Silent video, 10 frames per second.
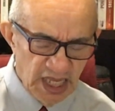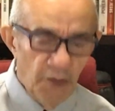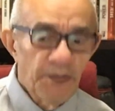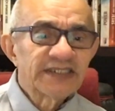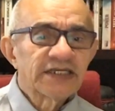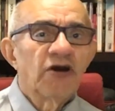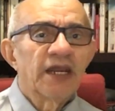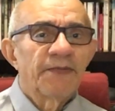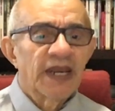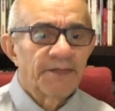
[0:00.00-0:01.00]
Eu passo
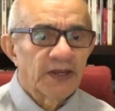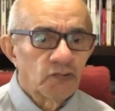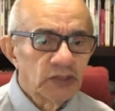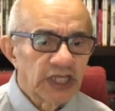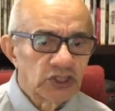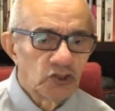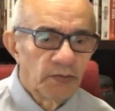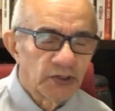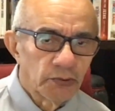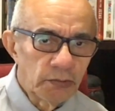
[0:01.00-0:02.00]
agora para a pergunta de
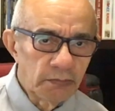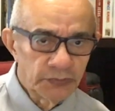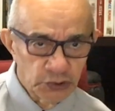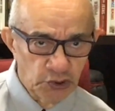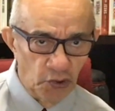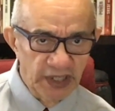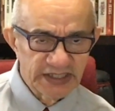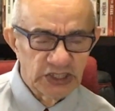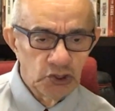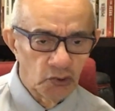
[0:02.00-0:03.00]
número
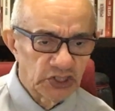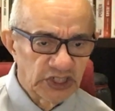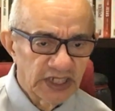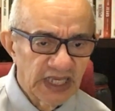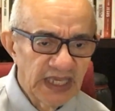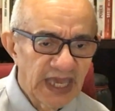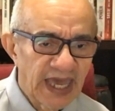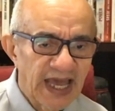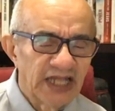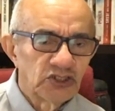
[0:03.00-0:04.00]
2 de hoje, que
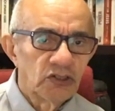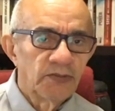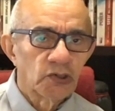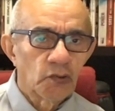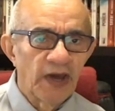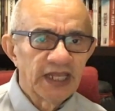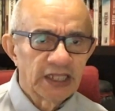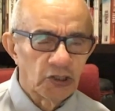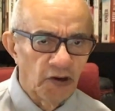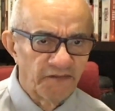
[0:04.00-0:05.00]
é a de número
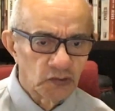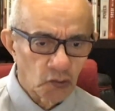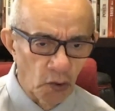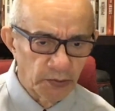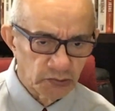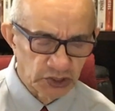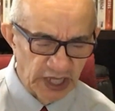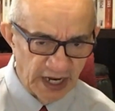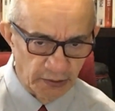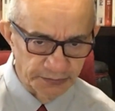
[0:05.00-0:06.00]
49 do cômputo
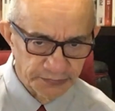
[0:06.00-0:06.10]
geral.